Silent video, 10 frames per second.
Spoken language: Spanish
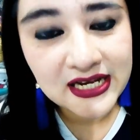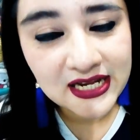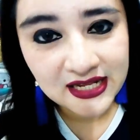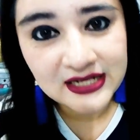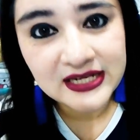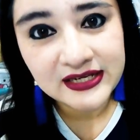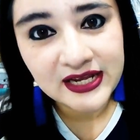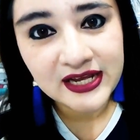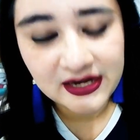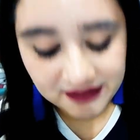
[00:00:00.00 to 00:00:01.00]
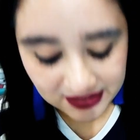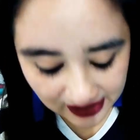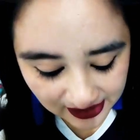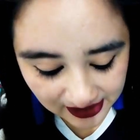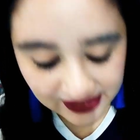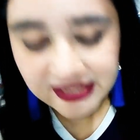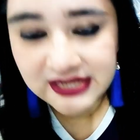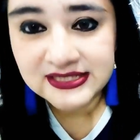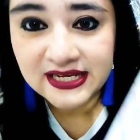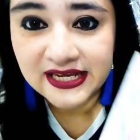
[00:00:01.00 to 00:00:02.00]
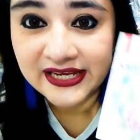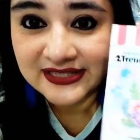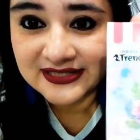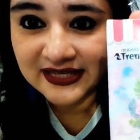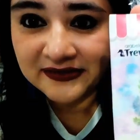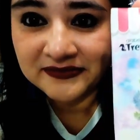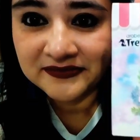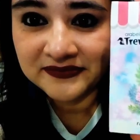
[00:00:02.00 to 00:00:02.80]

la línea Arabella y es este.